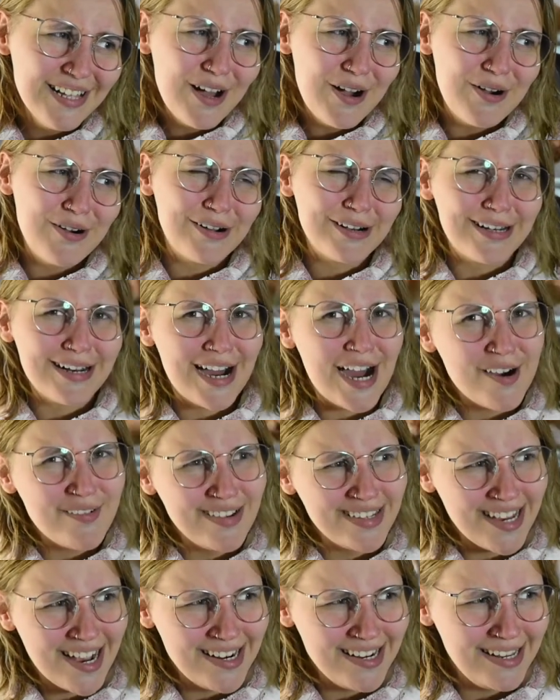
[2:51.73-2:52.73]
Und da habe
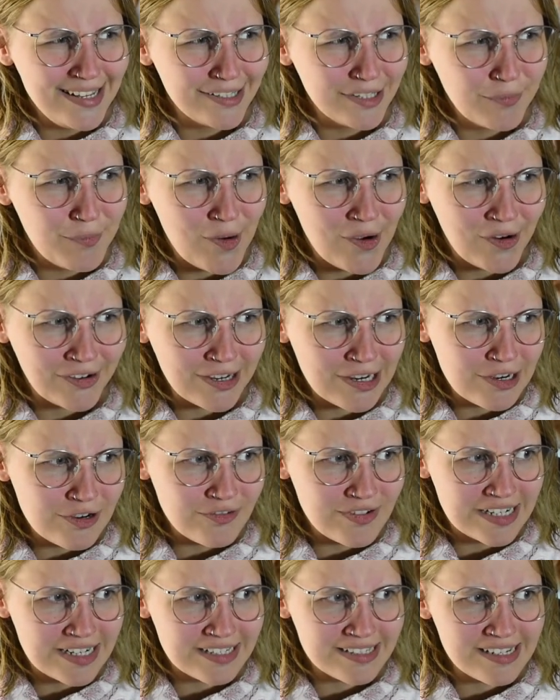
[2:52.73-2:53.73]
ich halt nicht so Bock drauf,
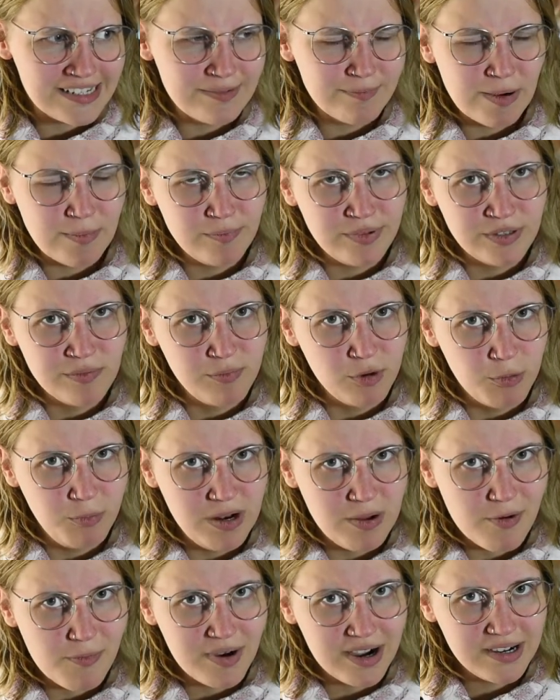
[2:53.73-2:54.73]
weil das halt immer ein bisschen
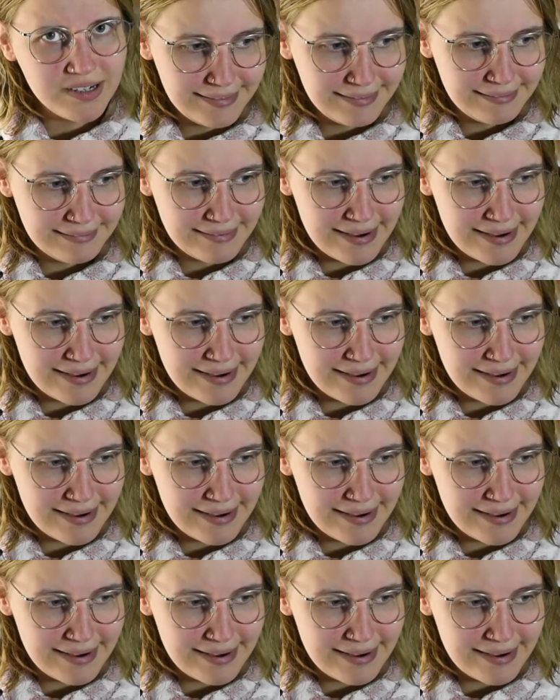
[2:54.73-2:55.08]
Probleme macht.